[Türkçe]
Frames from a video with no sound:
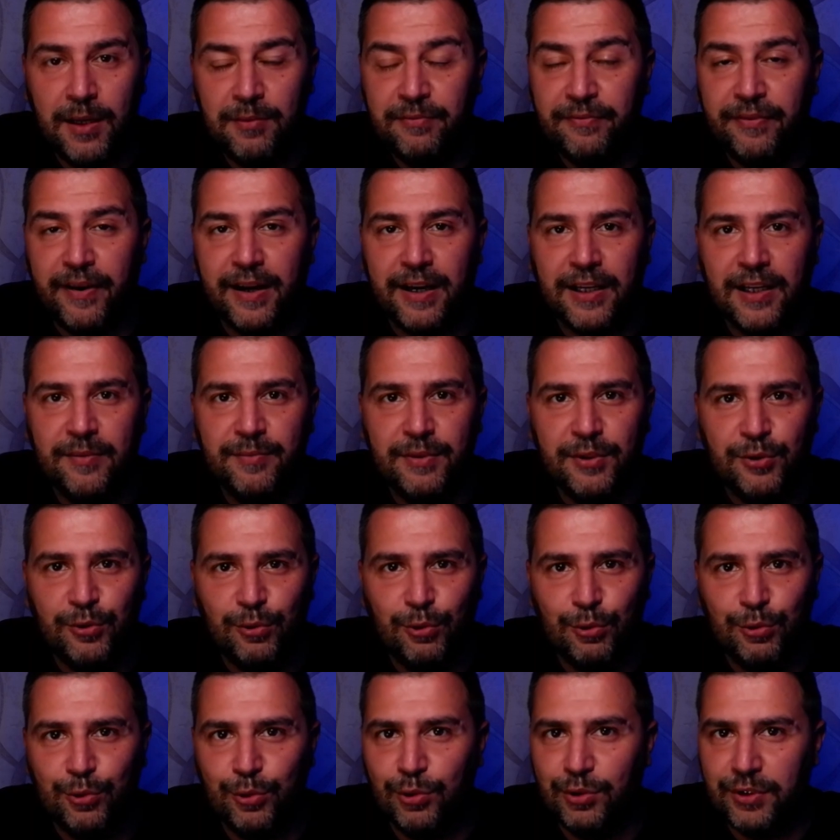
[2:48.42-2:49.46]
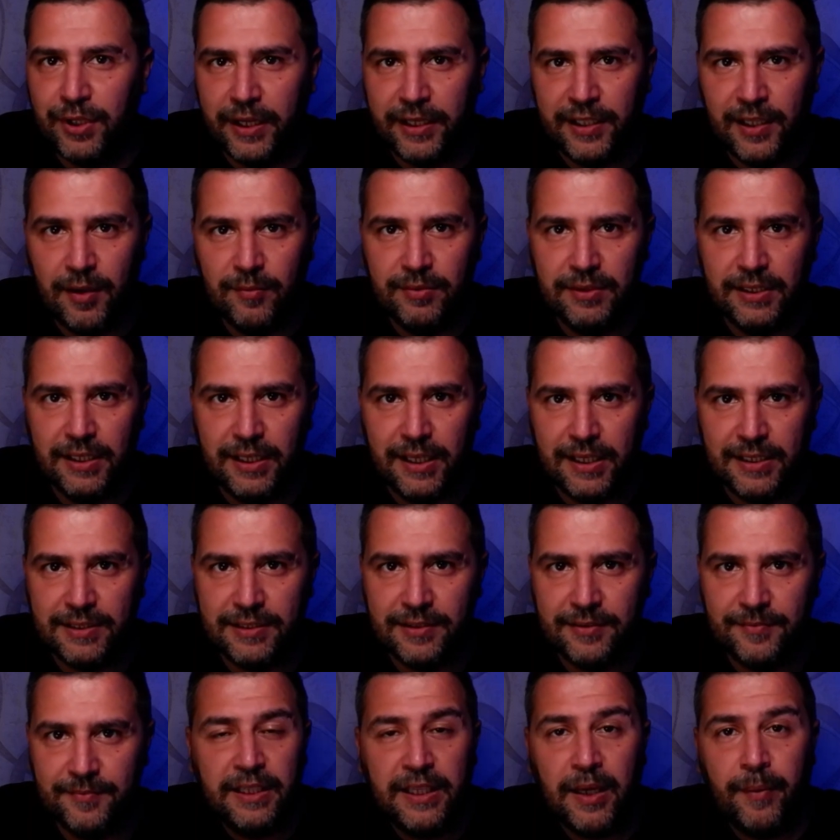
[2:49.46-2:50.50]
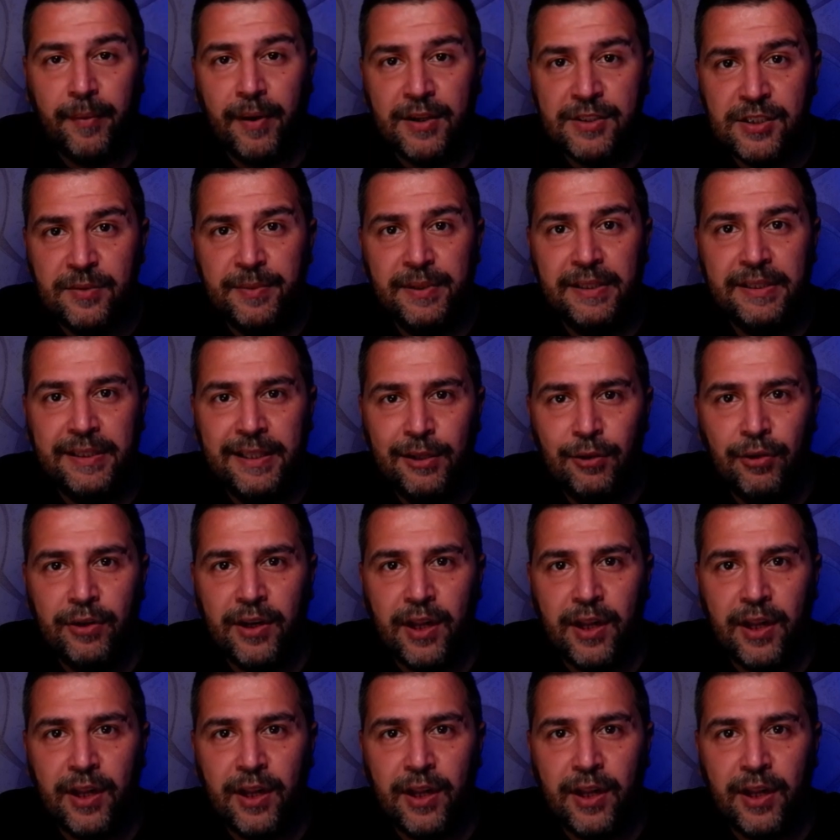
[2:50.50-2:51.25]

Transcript: hem farklı bir kültürü tanıyabilirler. Yabancı bir dil